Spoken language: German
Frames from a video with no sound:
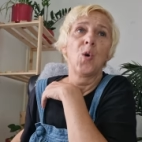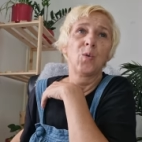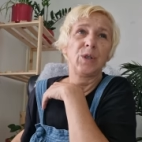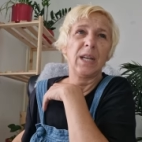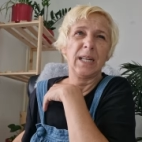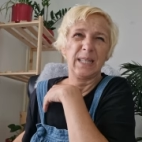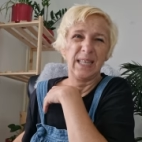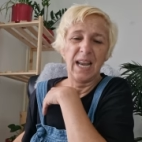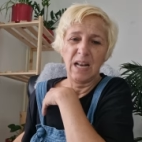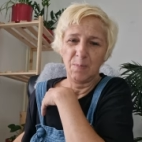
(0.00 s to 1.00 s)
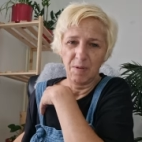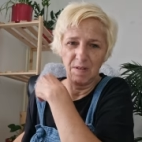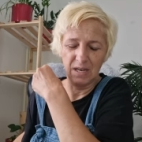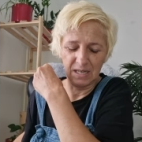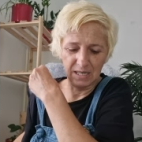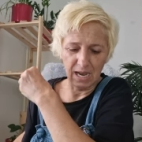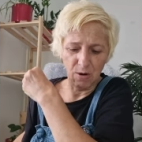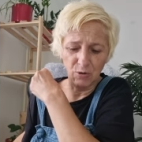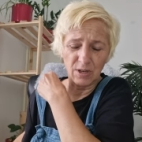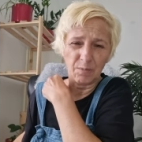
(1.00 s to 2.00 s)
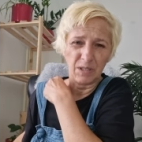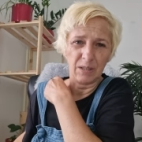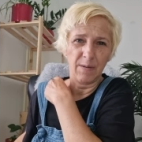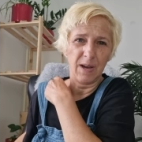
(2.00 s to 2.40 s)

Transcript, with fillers: und die erzählen mir, wie grausam das